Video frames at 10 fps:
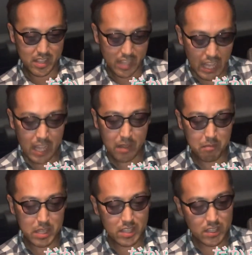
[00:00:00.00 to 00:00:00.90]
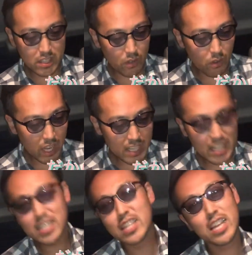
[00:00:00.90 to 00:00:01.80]
ね、3つ紹介
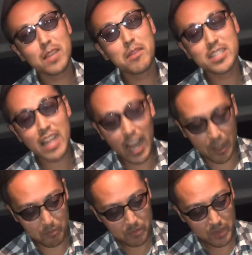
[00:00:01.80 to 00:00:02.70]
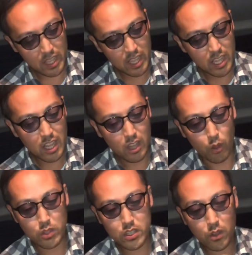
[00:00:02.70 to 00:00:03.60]
させていただきました。
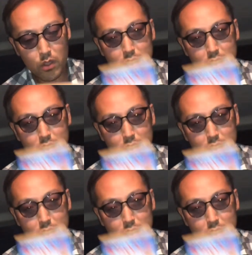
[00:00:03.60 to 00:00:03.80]
落ち込ん